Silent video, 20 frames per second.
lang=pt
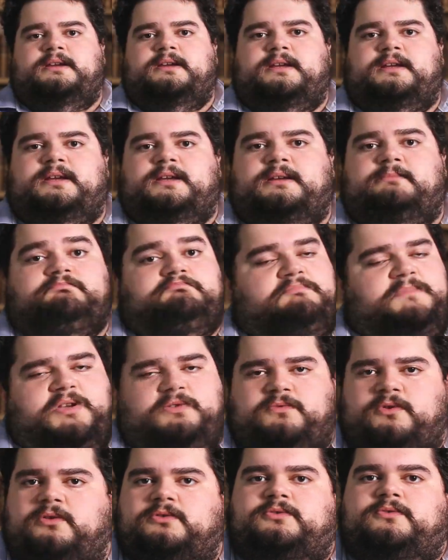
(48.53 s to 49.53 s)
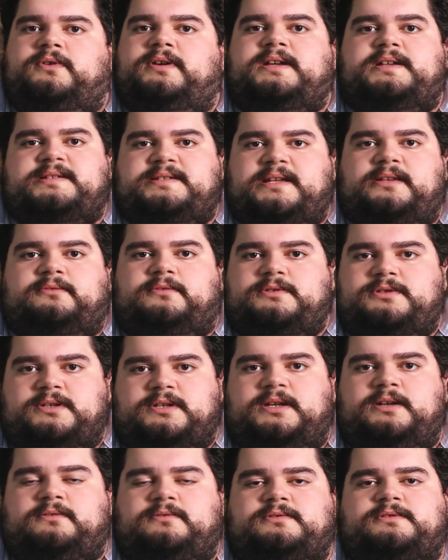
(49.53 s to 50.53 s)
é, nenhum autor é isento de
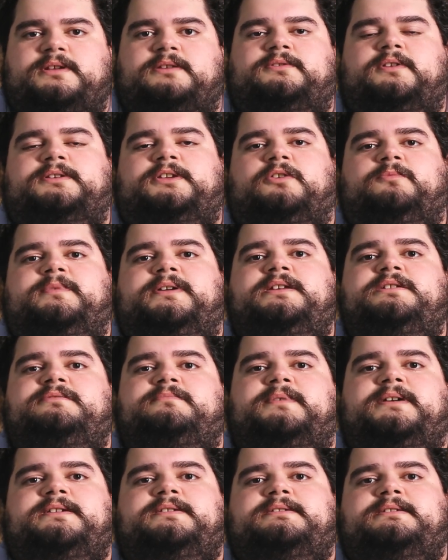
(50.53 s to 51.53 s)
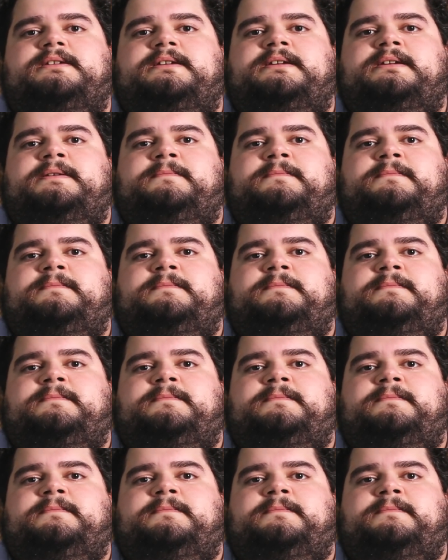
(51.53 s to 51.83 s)
erros né, totalmente, mas